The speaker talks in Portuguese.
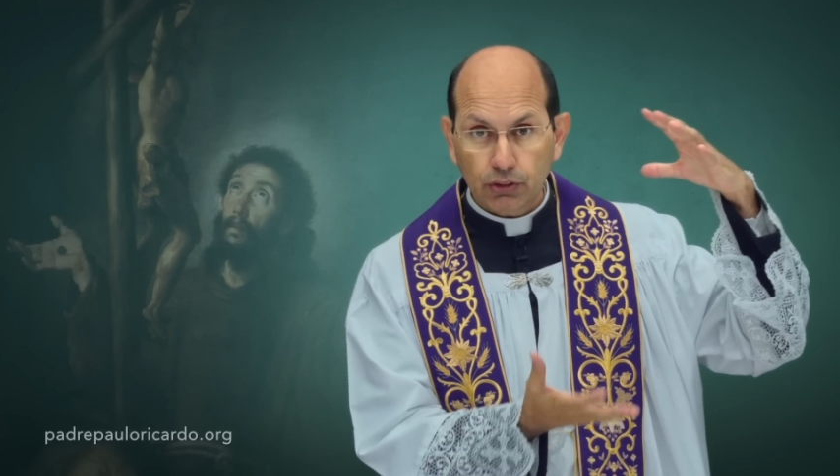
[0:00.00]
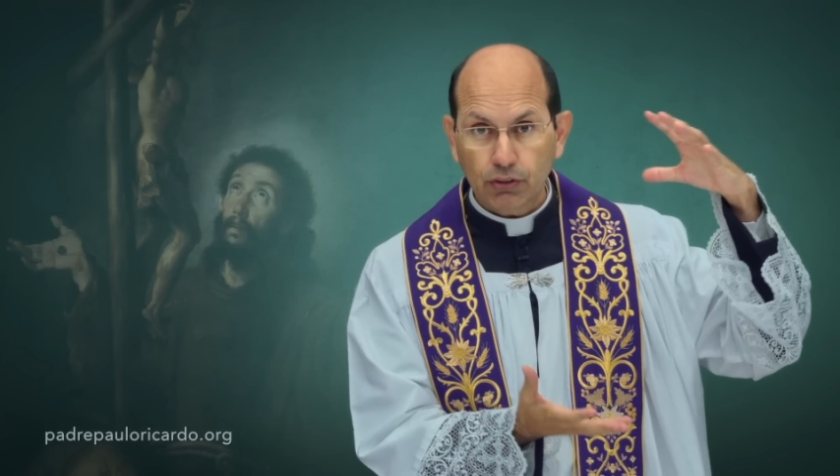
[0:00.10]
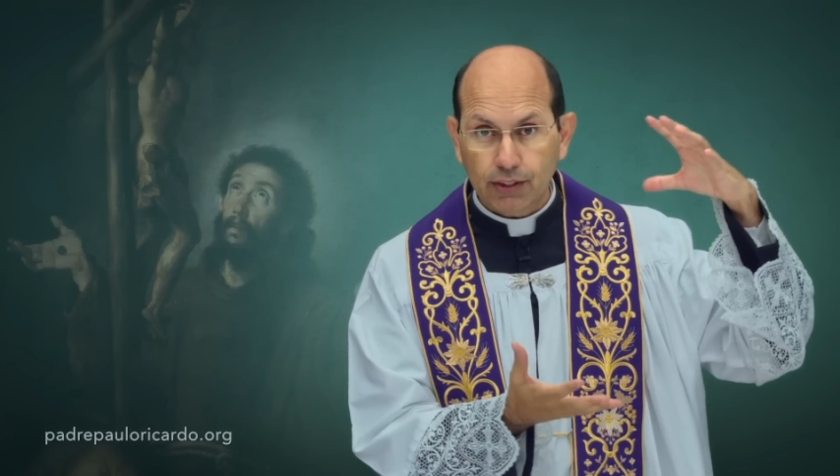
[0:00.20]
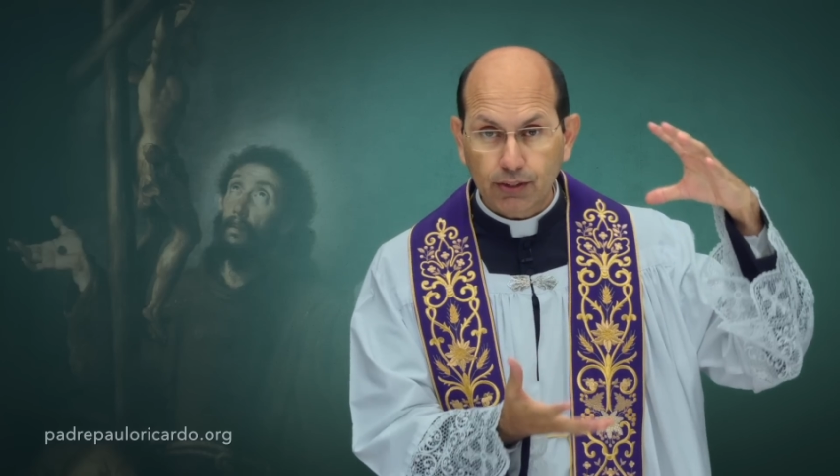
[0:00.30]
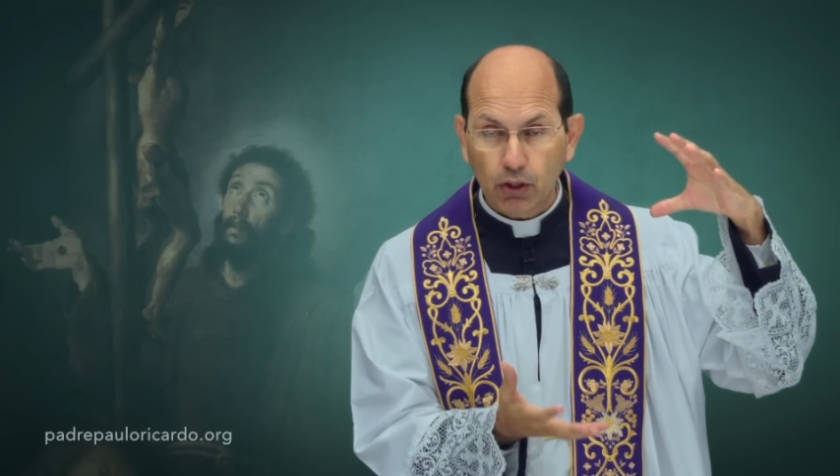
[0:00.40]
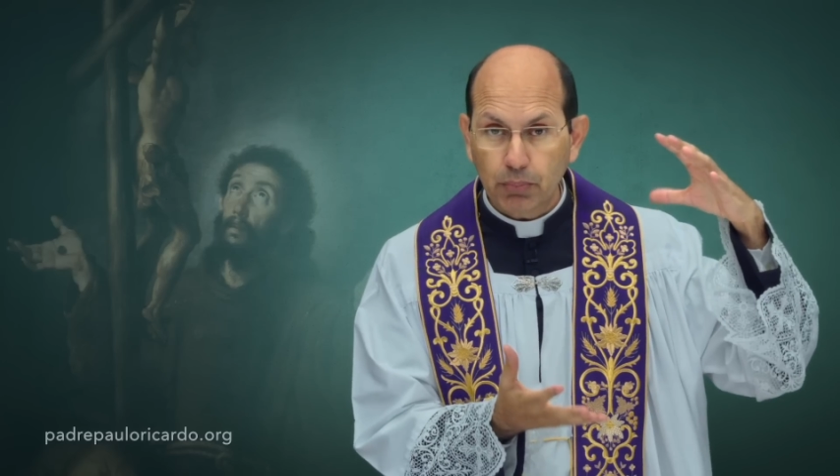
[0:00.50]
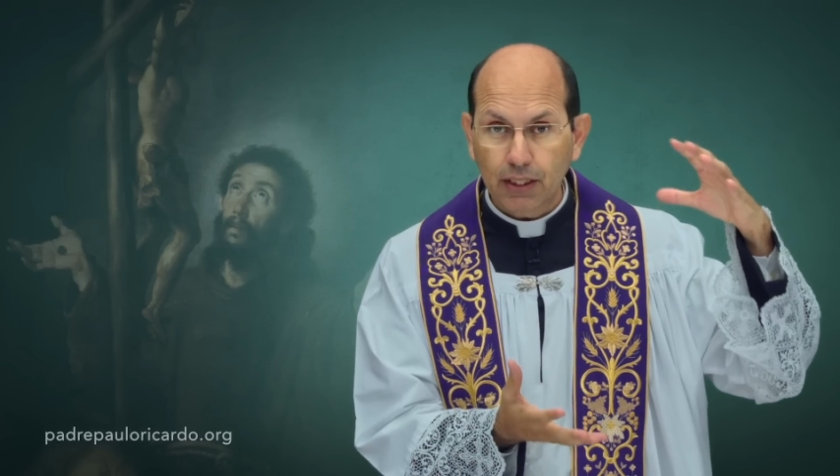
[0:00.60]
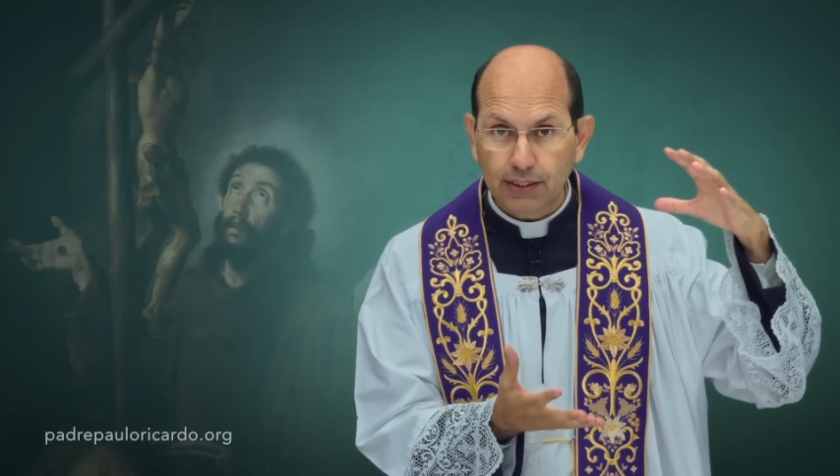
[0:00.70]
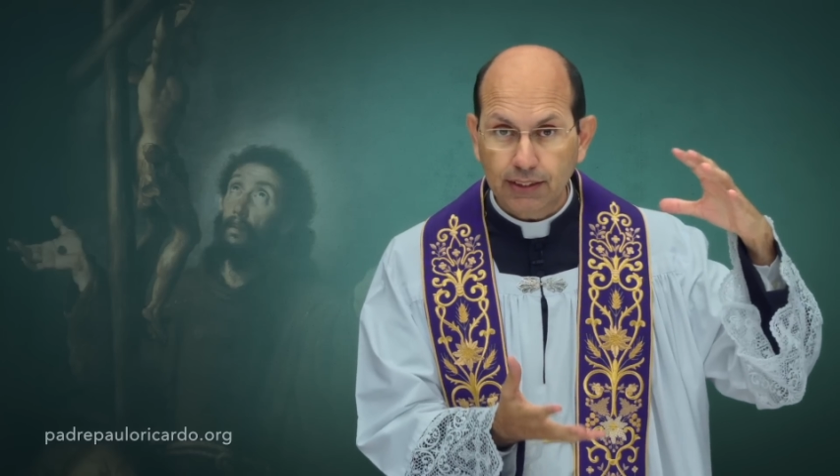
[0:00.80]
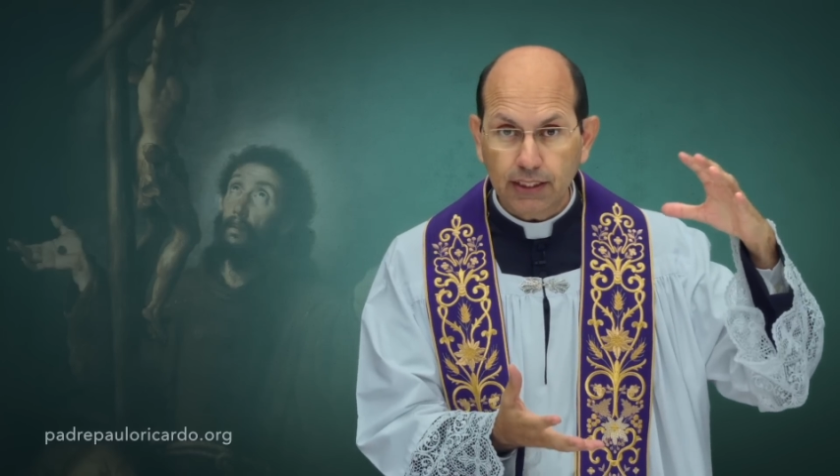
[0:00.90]
achando que isso aqui é uma
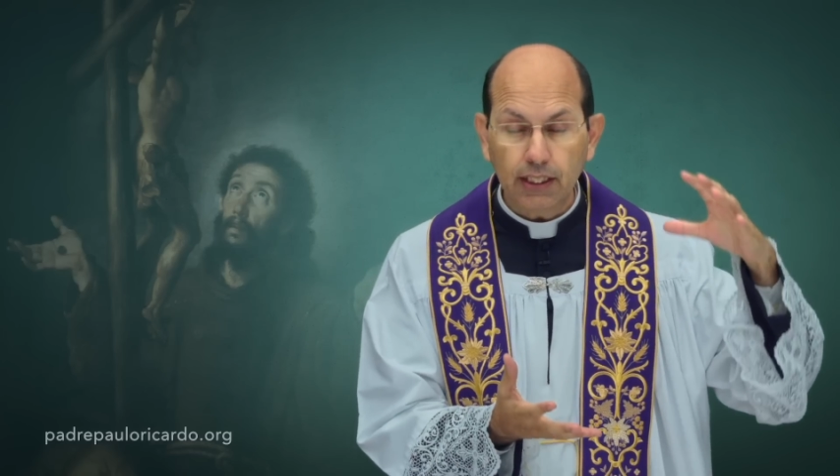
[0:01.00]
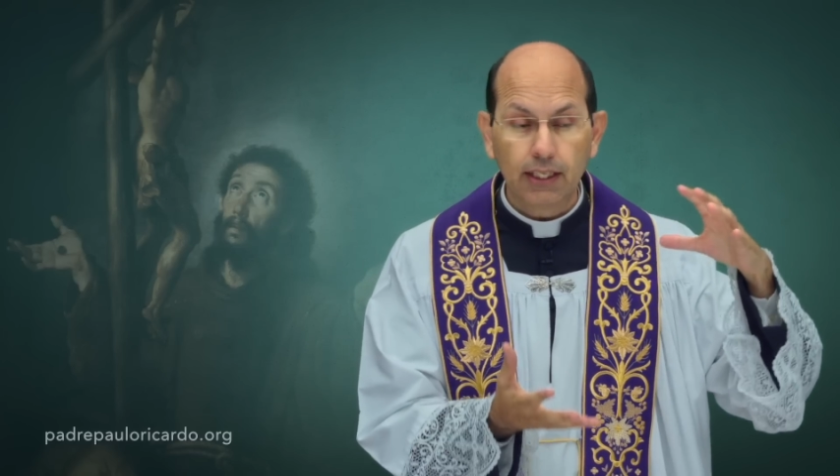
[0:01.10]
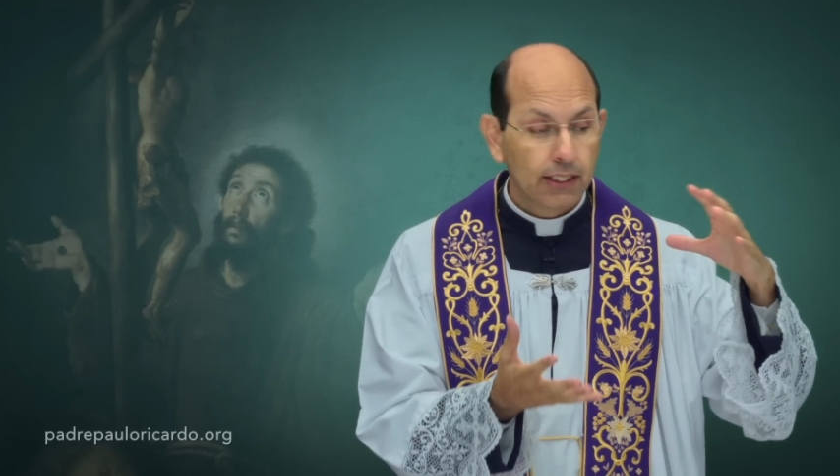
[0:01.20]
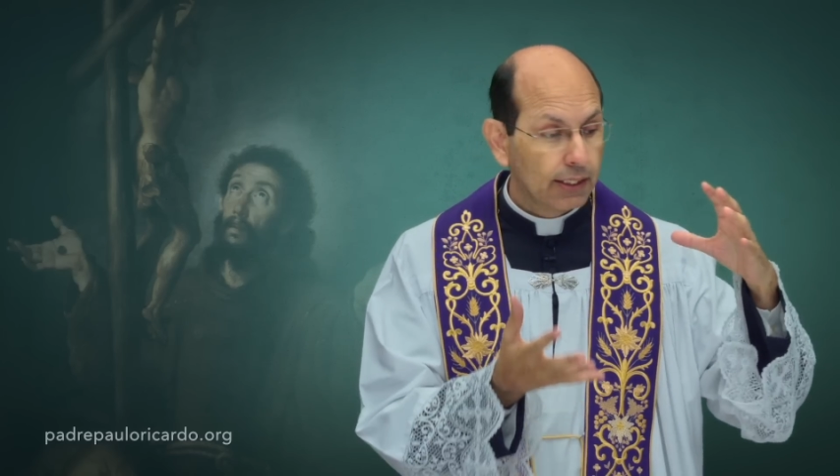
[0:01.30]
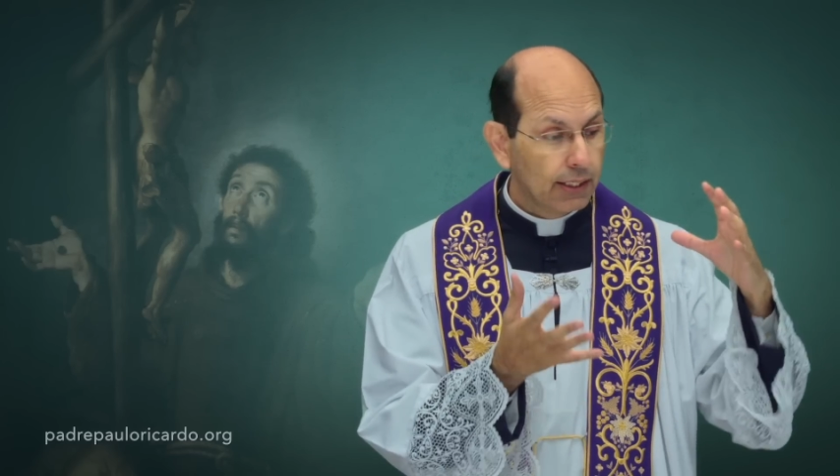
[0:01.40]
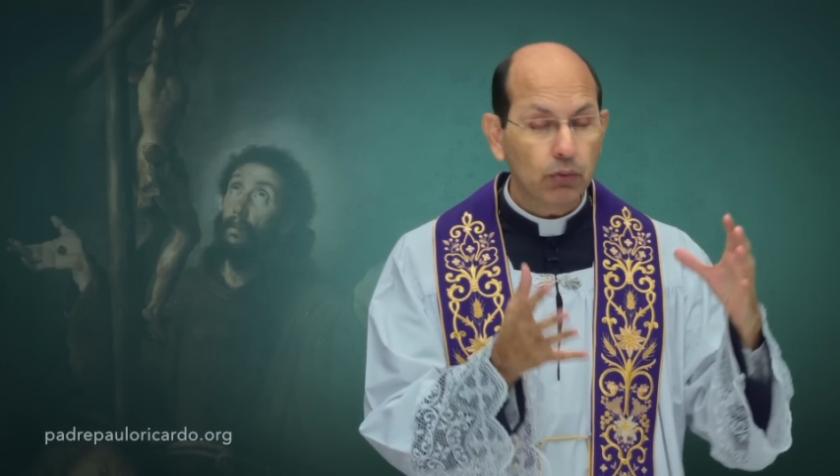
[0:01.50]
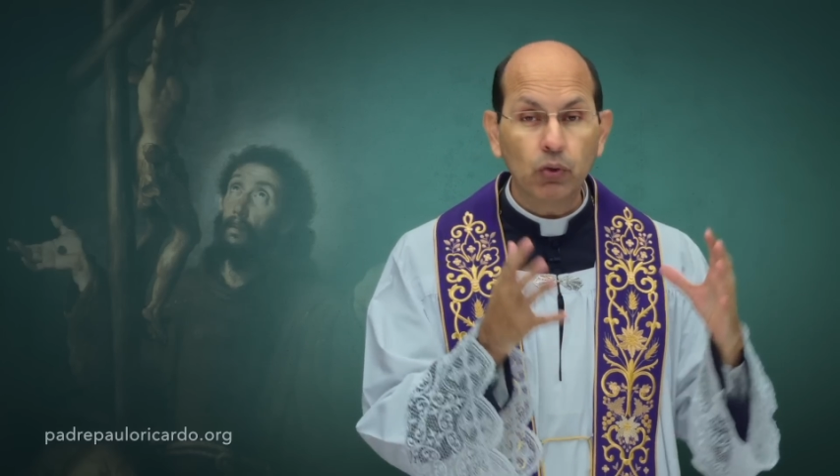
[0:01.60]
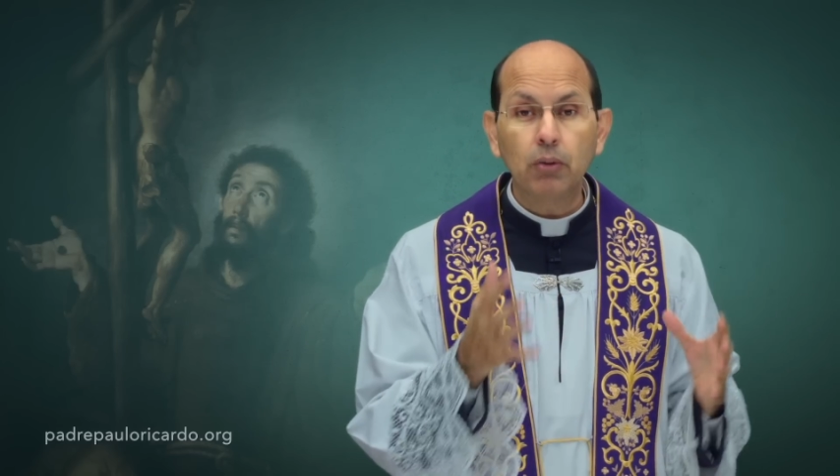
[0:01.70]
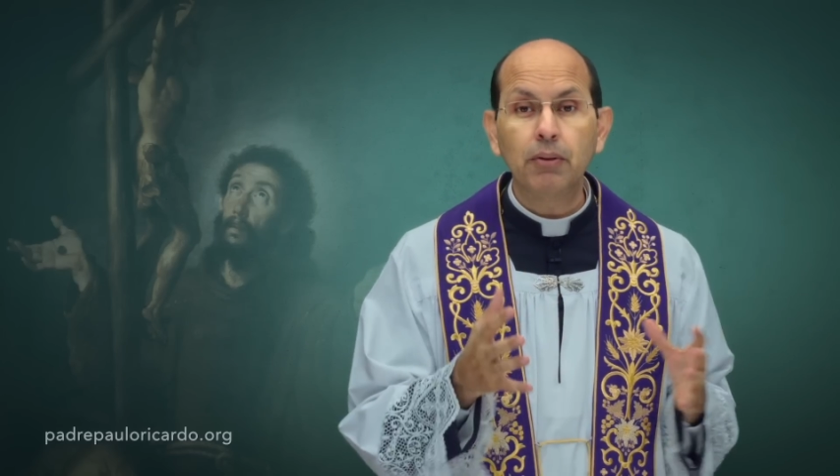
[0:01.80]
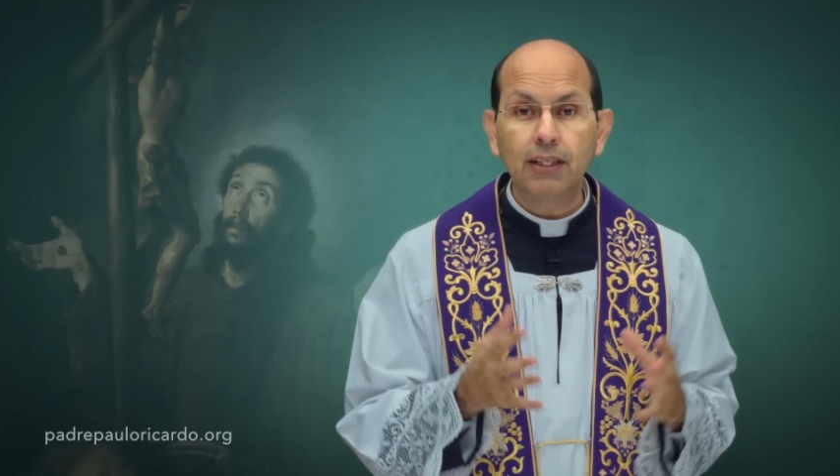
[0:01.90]
melancia? Não,
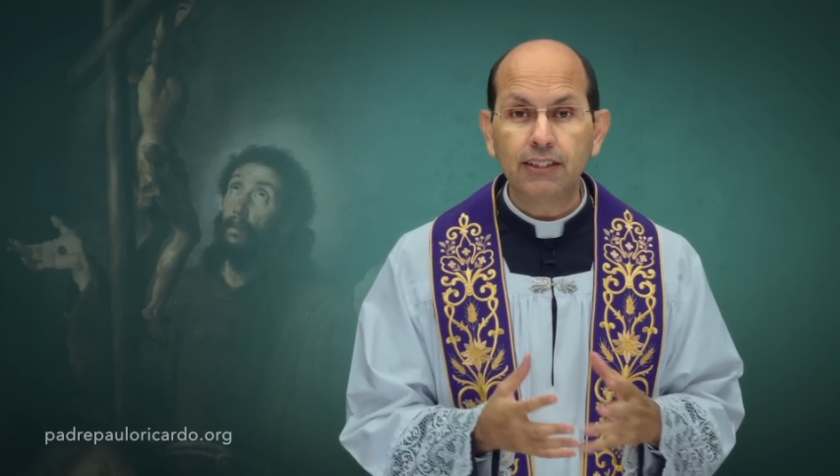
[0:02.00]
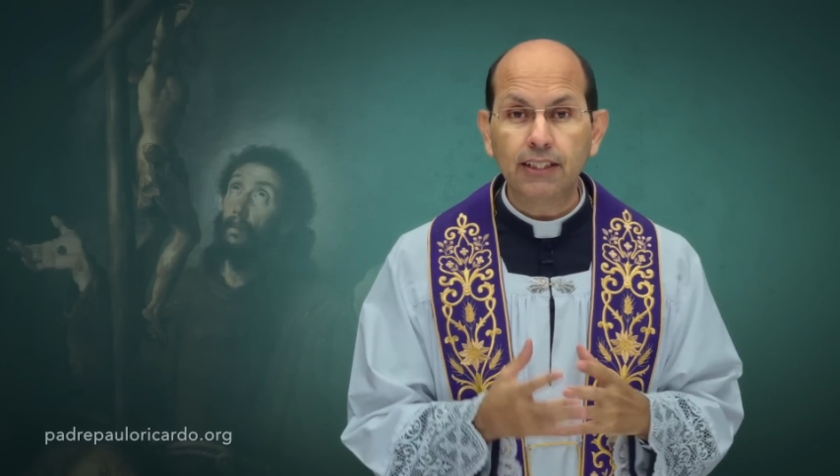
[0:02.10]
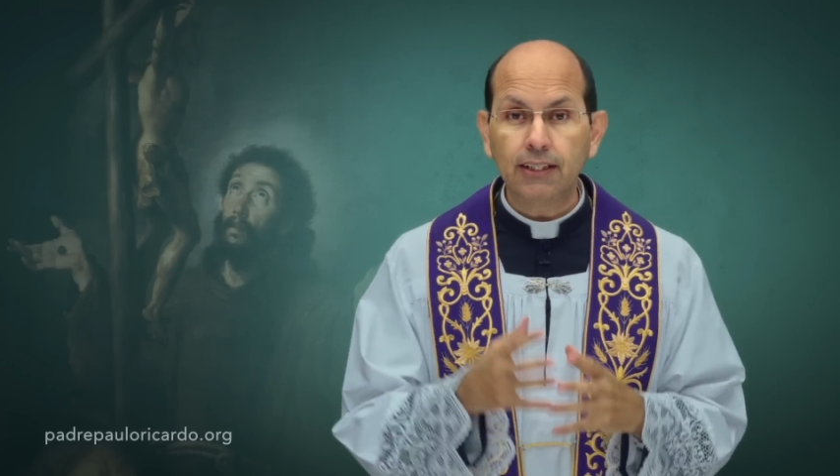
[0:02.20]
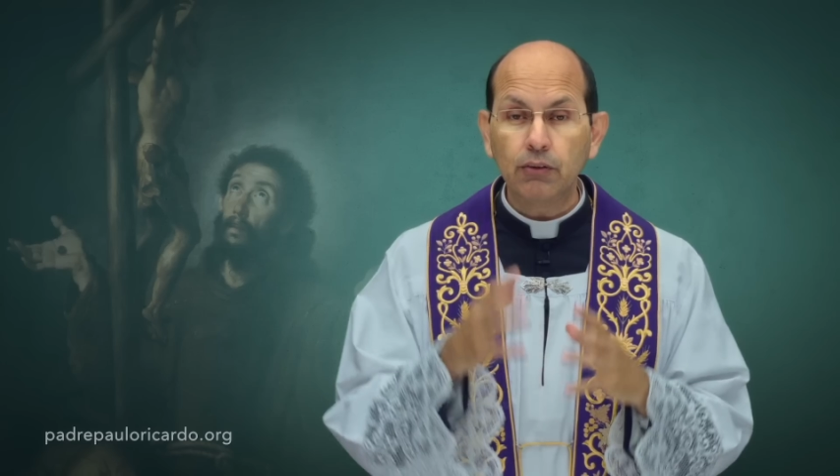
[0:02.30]
não é uma melancia,